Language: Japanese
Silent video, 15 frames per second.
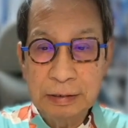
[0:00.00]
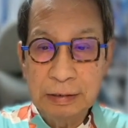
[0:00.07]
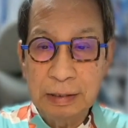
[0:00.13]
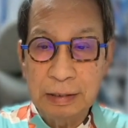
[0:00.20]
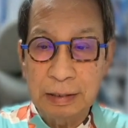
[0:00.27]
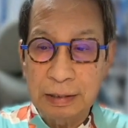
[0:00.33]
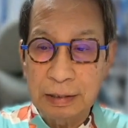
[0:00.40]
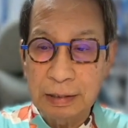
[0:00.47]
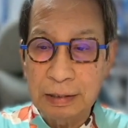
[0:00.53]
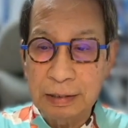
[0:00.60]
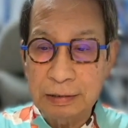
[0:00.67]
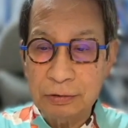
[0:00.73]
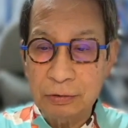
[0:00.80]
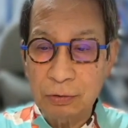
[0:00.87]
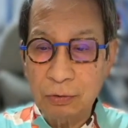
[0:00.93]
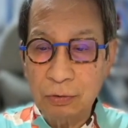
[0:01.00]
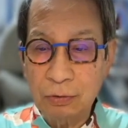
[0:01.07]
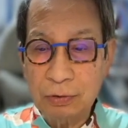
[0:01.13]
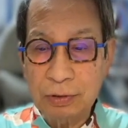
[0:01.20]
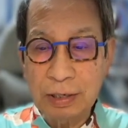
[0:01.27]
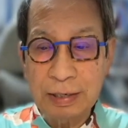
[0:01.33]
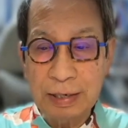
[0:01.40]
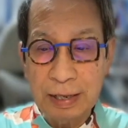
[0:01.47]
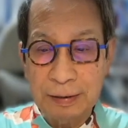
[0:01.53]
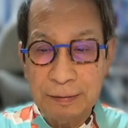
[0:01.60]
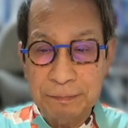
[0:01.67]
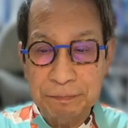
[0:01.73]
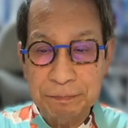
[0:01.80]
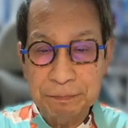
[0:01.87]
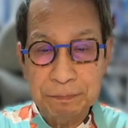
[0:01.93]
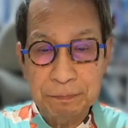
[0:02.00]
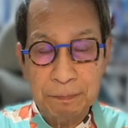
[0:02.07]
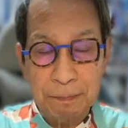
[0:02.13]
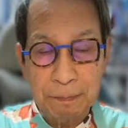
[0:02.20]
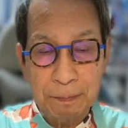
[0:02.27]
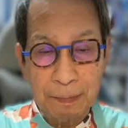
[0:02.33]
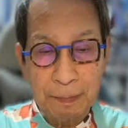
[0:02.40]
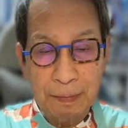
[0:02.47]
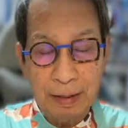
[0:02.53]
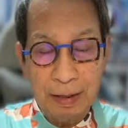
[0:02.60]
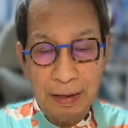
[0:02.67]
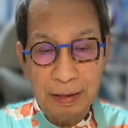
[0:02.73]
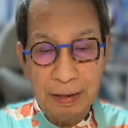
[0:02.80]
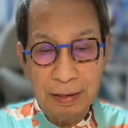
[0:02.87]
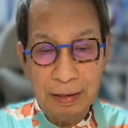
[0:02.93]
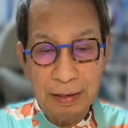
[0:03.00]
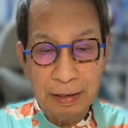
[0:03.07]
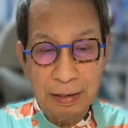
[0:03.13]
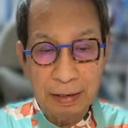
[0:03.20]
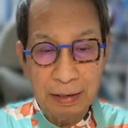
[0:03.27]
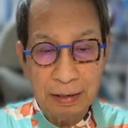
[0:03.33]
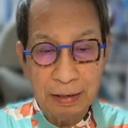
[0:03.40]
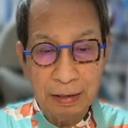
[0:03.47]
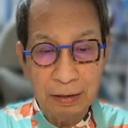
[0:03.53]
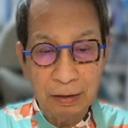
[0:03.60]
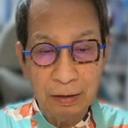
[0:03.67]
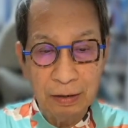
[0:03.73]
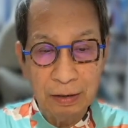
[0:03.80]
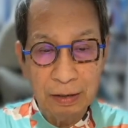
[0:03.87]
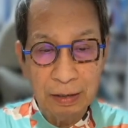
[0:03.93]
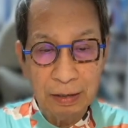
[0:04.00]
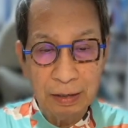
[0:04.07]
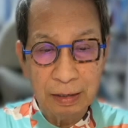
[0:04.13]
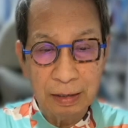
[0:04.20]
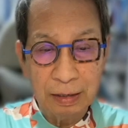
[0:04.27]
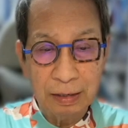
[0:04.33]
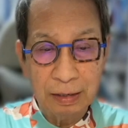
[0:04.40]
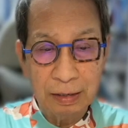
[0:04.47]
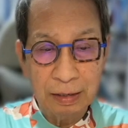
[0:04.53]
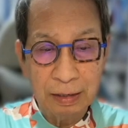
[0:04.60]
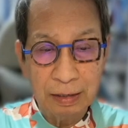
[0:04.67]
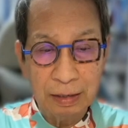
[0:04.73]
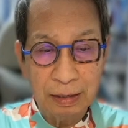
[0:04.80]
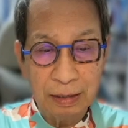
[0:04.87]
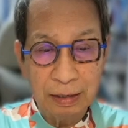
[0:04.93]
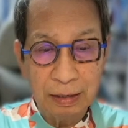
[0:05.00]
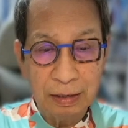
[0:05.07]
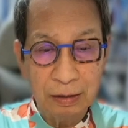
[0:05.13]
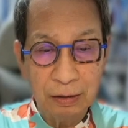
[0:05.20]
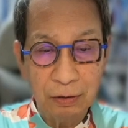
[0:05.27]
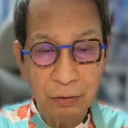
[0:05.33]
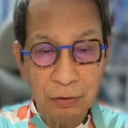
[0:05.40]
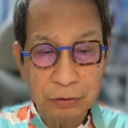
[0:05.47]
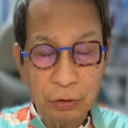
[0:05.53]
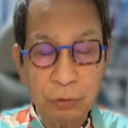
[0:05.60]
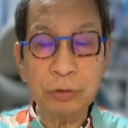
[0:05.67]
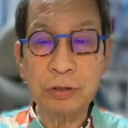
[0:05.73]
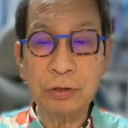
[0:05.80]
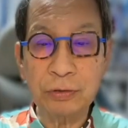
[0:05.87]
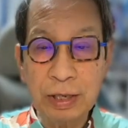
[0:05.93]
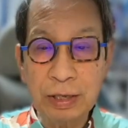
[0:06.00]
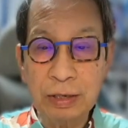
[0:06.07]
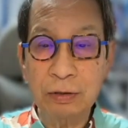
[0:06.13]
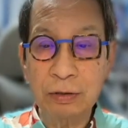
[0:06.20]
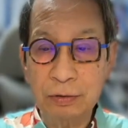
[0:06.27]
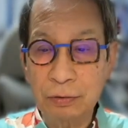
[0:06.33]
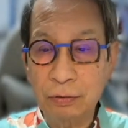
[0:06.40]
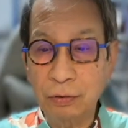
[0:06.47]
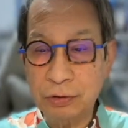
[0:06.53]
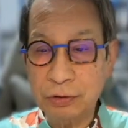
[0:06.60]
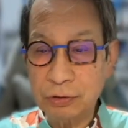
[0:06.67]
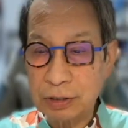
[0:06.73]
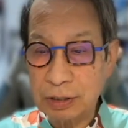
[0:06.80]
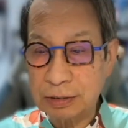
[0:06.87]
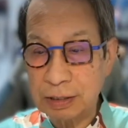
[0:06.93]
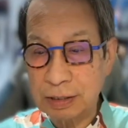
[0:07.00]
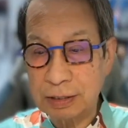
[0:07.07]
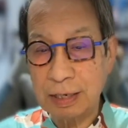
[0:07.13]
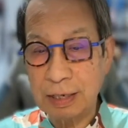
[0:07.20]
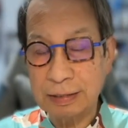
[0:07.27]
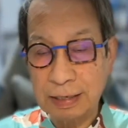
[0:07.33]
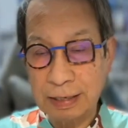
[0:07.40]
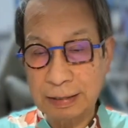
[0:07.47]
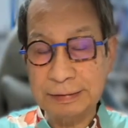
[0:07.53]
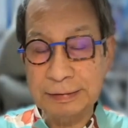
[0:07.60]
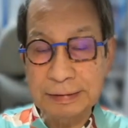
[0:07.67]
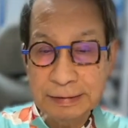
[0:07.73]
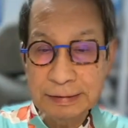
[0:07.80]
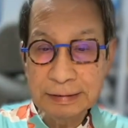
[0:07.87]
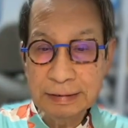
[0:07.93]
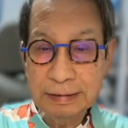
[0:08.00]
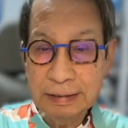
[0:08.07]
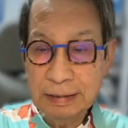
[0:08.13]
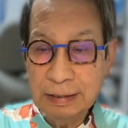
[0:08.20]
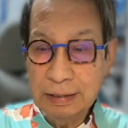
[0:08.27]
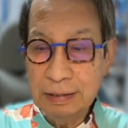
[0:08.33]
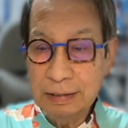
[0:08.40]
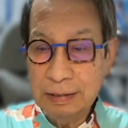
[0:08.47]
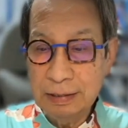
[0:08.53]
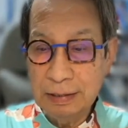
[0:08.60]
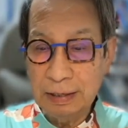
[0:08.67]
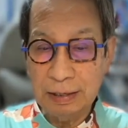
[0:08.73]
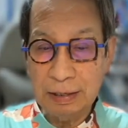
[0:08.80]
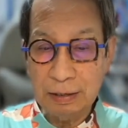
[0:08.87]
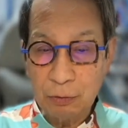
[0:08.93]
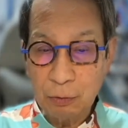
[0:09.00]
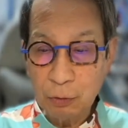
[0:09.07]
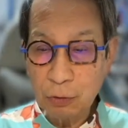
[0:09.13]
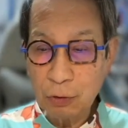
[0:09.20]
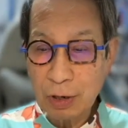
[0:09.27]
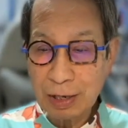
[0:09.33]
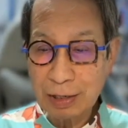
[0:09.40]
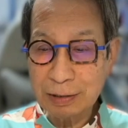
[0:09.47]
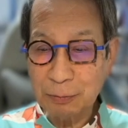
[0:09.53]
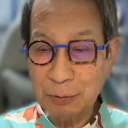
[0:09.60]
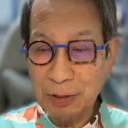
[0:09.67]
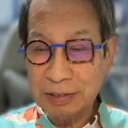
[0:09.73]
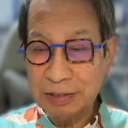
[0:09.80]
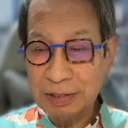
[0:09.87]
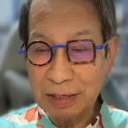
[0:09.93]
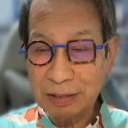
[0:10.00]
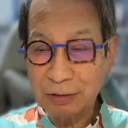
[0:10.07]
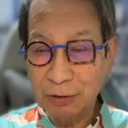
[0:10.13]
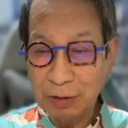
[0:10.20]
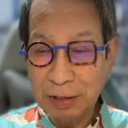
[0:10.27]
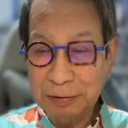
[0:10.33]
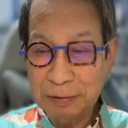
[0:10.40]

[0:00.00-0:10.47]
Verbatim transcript: えー、そこでね、えー、食事をね、ご一緒させていただいた。えー、この中にもね、ちらっとね、